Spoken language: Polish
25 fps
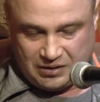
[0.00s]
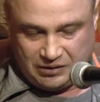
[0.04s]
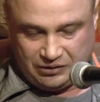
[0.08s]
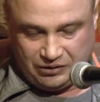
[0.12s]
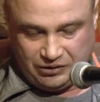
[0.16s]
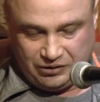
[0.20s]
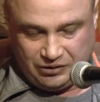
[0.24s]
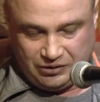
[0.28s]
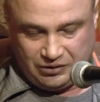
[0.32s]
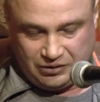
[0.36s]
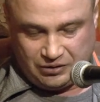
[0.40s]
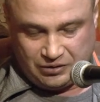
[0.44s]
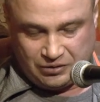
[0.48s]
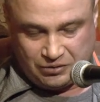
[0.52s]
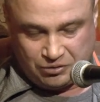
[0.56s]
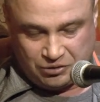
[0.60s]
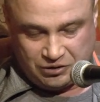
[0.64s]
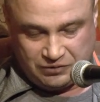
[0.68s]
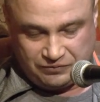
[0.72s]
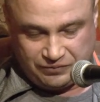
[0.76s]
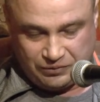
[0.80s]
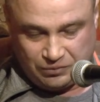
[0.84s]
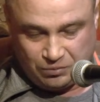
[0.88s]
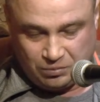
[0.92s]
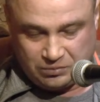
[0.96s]
I
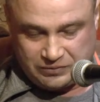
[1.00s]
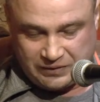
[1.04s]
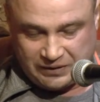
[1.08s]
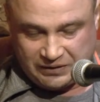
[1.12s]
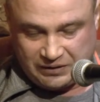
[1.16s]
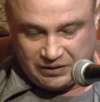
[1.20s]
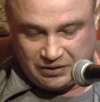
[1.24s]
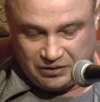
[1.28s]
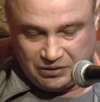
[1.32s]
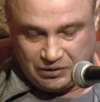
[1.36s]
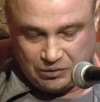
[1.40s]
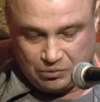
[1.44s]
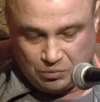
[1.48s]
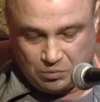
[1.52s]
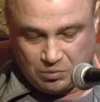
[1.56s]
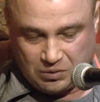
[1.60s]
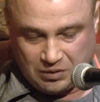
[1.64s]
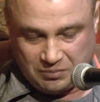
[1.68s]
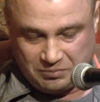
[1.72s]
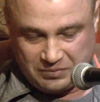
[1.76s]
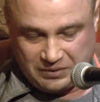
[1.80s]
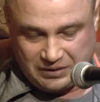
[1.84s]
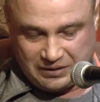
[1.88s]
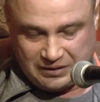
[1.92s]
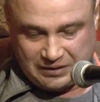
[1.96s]
choć figura jej
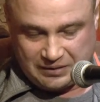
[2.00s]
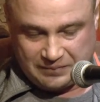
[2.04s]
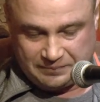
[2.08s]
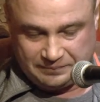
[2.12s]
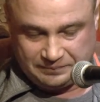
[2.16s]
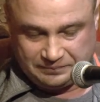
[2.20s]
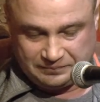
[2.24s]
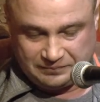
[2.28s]
nieułomna,